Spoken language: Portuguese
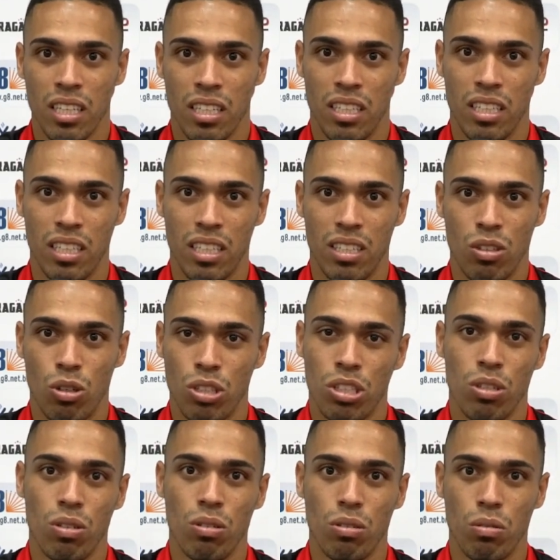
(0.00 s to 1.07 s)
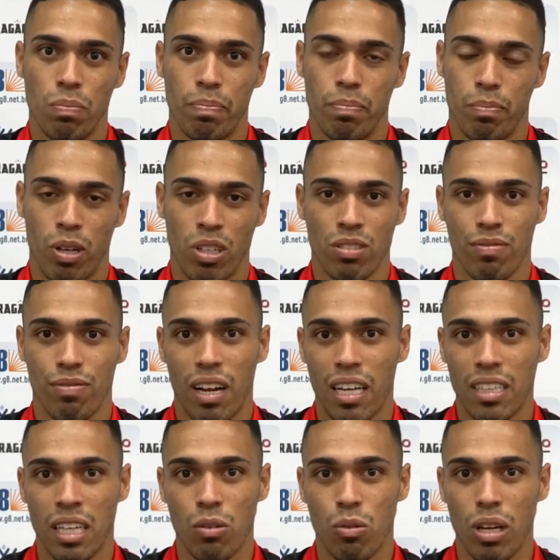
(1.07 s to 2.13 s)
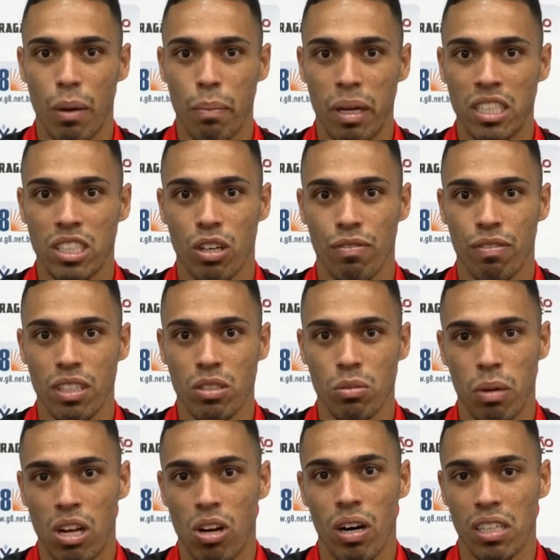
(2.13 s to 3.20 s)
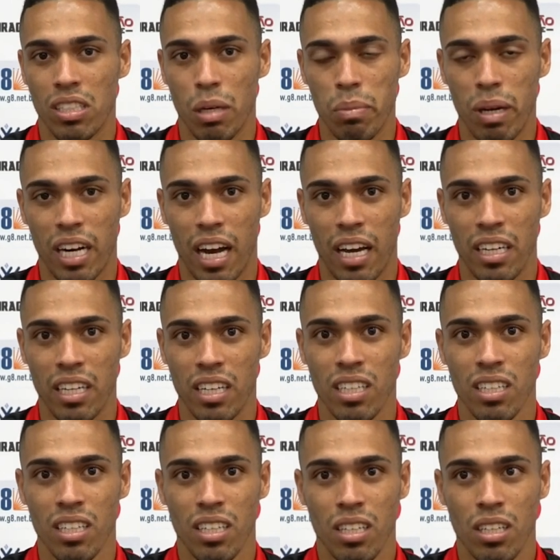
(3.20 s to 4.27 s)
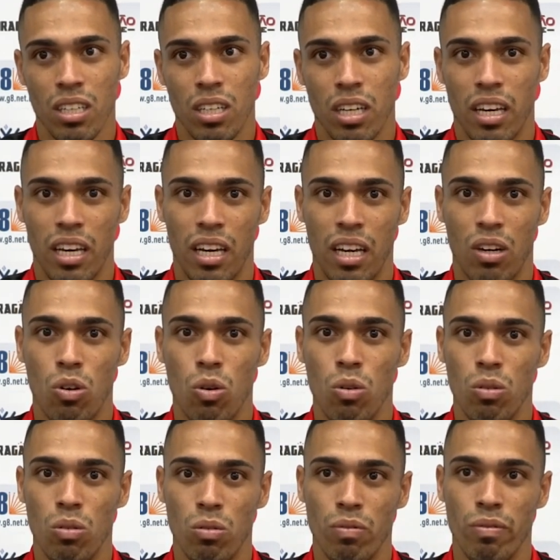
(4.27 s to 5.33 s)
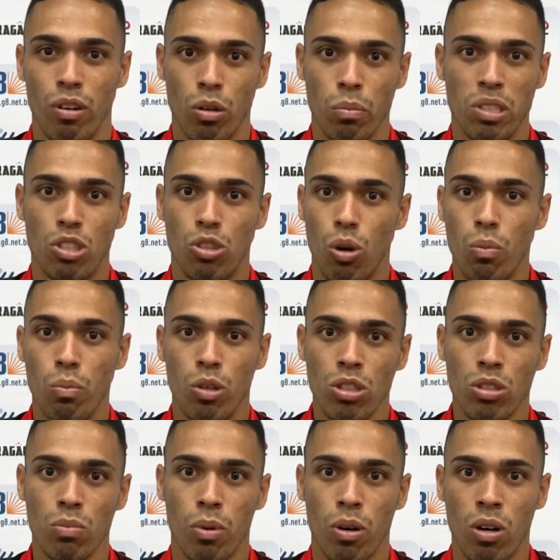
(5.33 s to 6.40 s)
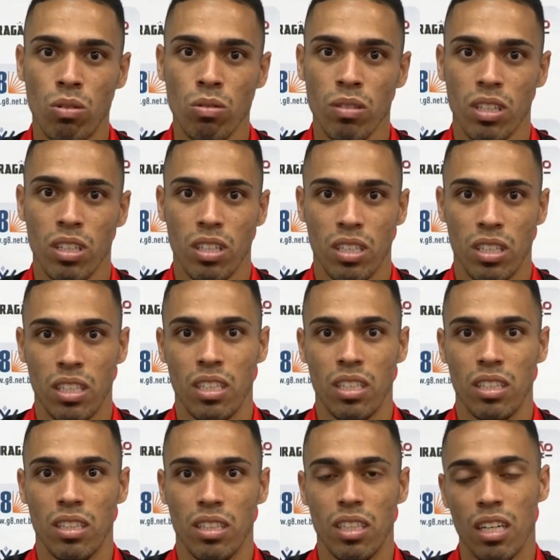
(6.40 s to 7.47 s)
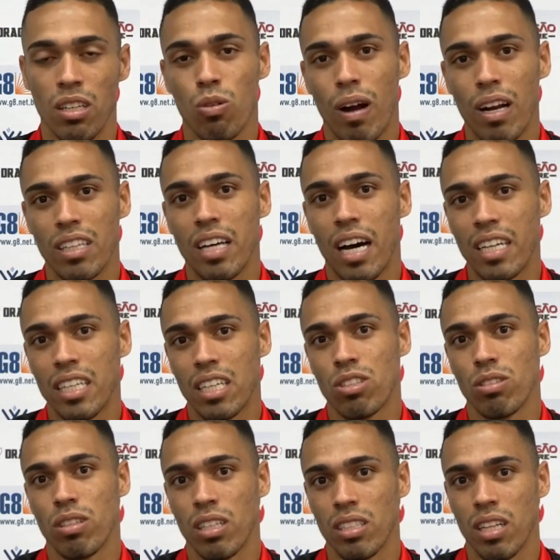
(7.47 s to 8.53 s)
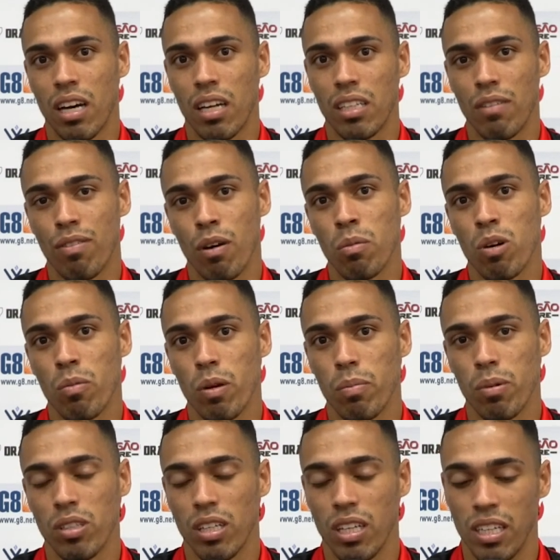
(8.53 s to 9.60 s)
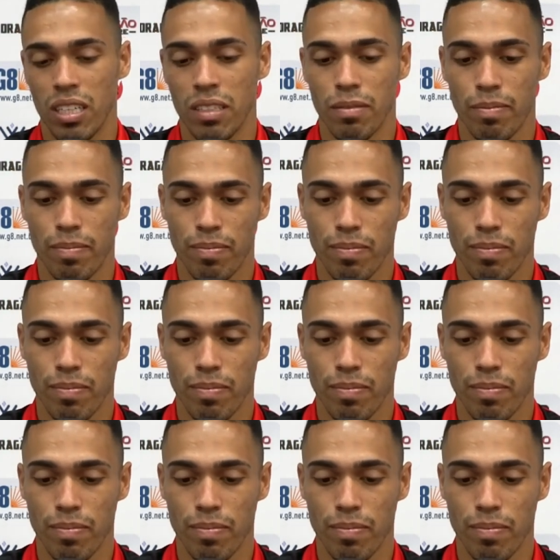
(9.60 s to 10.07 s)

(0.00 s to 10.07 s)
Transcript: E hoje eu posso falar tranquilamente que eu fiz o melhor ano da minha carreira, é, com um volume de jogo muito bom e dando qualidade e ajudando da, da forma como eu poderia.